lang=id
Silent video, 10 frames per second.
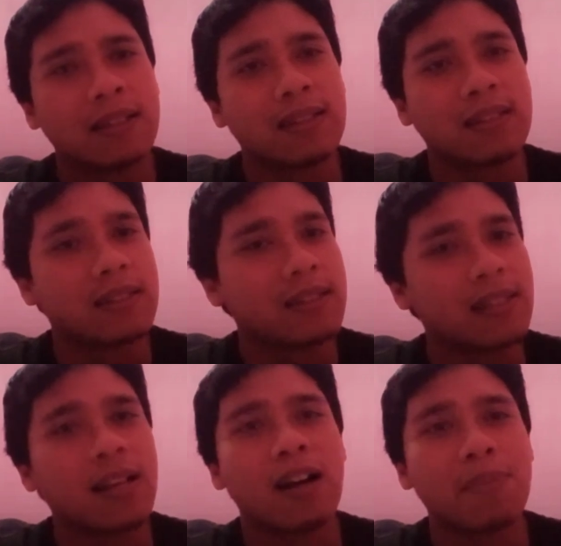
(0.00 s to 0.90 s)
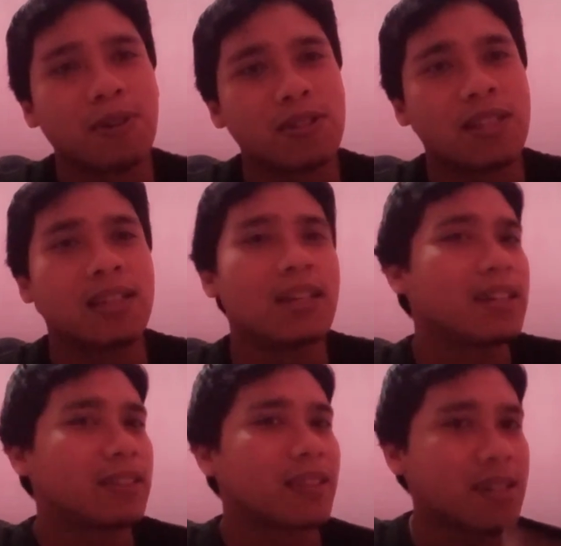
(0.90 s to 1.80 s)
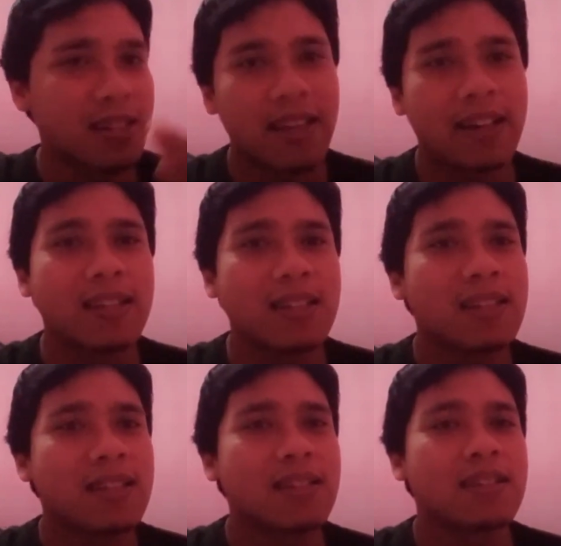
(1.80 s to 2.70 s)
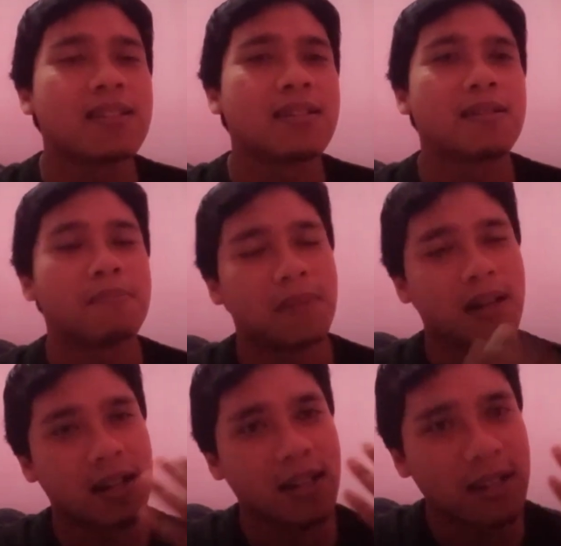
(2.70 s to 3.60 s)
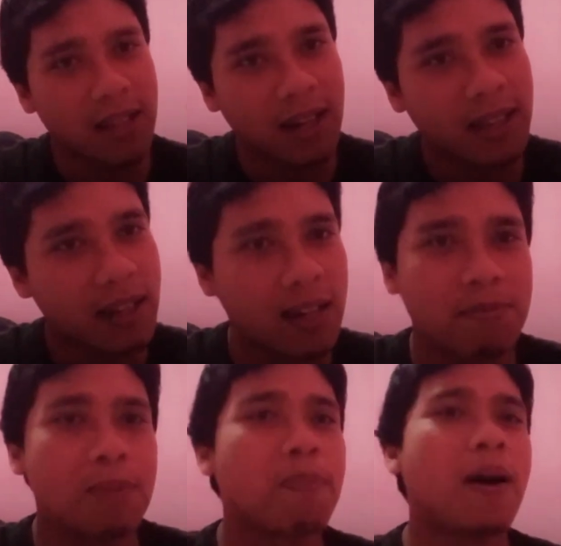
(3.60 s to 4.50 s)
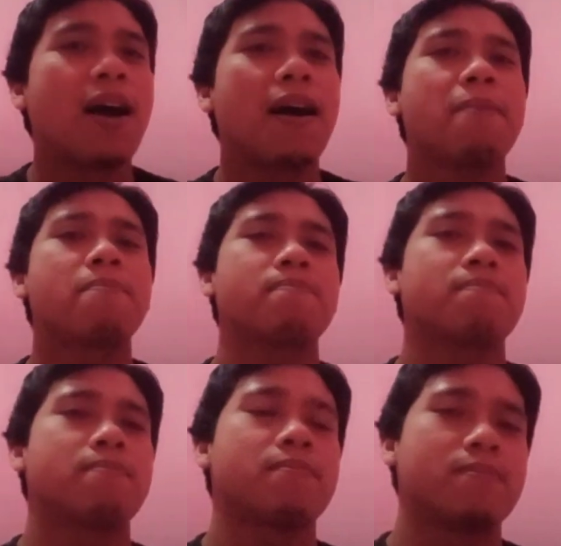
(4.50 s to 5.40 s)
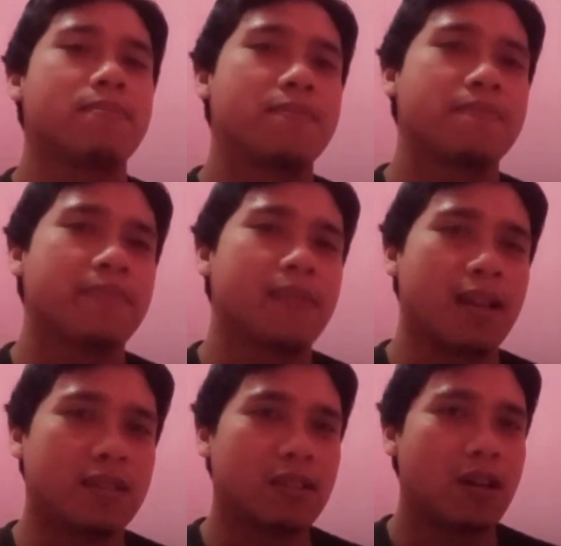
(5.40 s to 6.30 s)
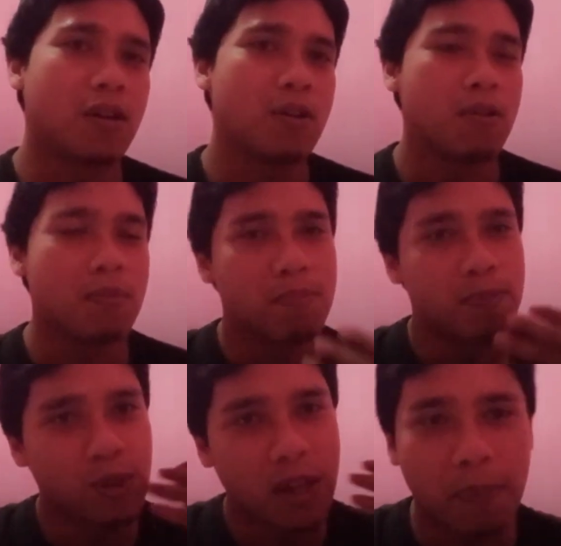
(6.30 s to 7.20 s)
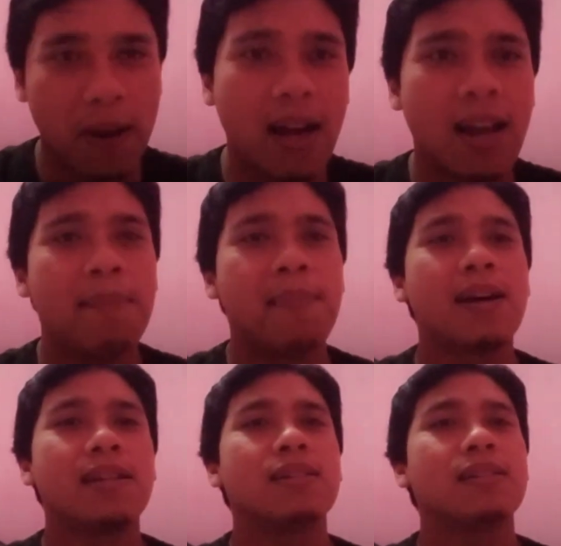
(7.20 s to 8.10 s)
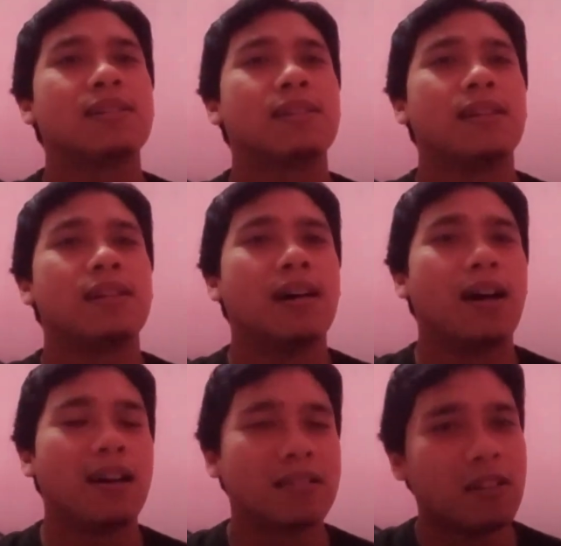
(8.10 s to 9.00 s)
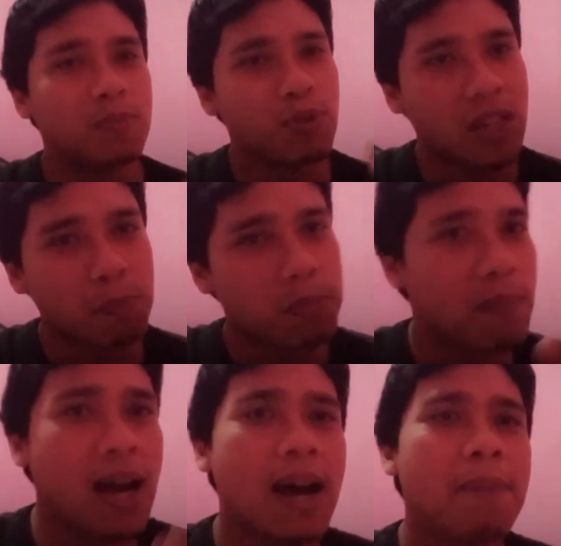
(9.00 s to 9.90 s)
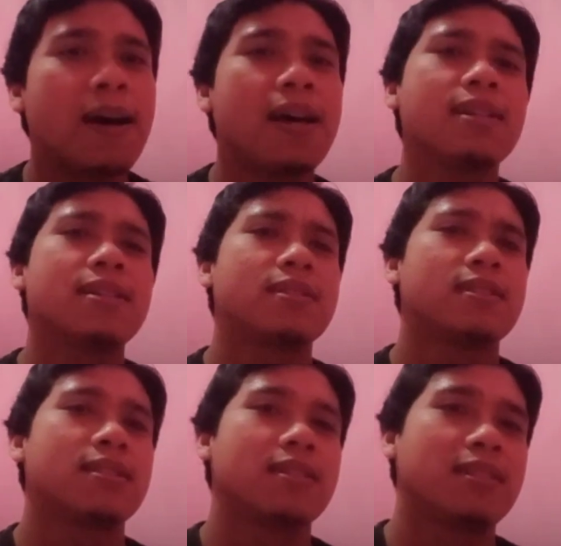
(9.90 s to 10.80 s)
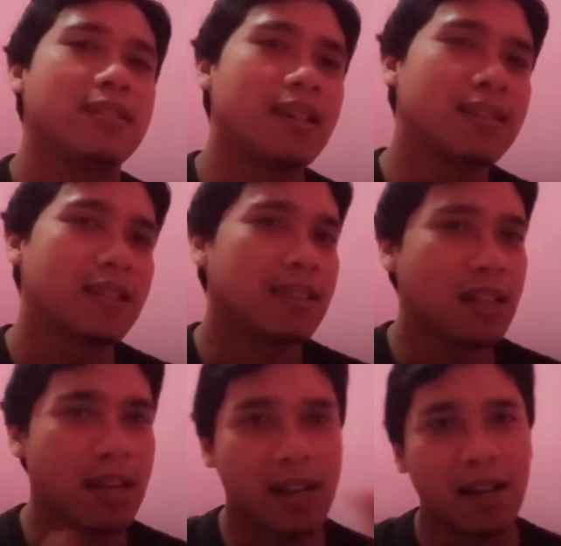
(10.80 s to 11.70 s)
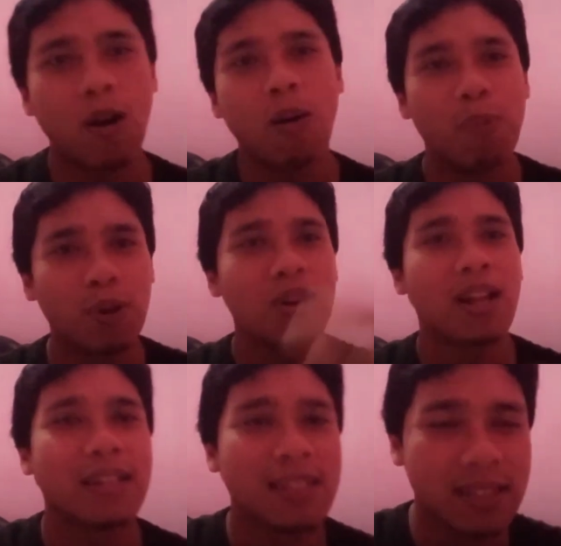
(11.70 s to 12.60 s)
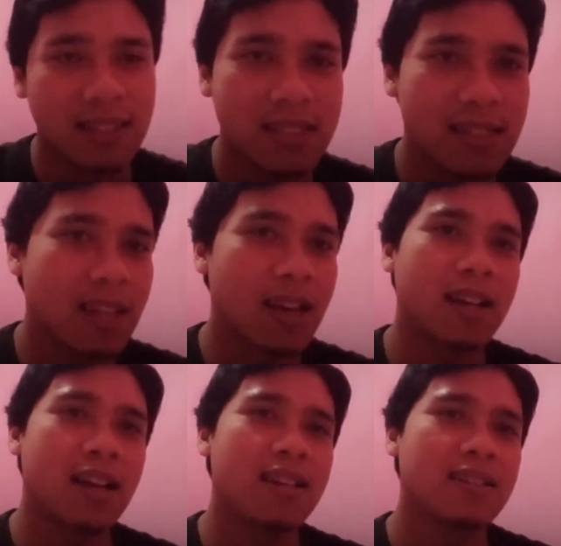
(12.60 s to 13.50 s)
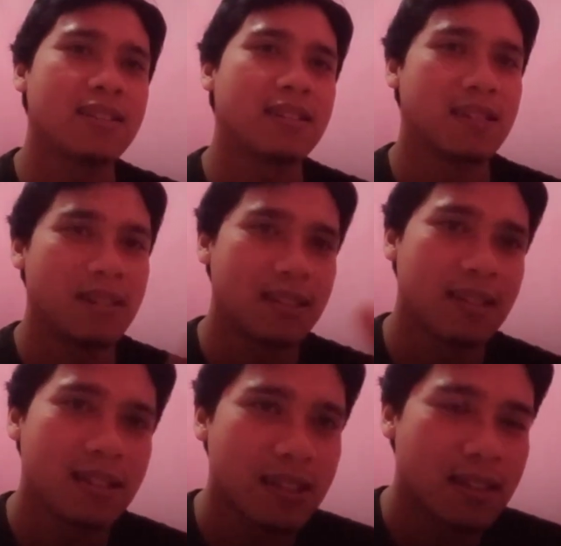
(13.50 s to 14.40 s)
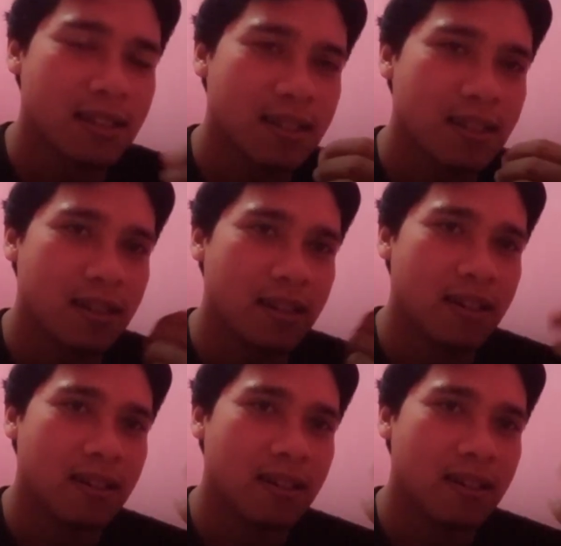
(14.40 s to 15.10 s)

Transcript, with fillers: Kita ngobrol saja, kita sharing. Barangkali ada yang lebih paham atau punya pengalaman atau punya pemahaman ya tentang obrolan ini silahkan uh,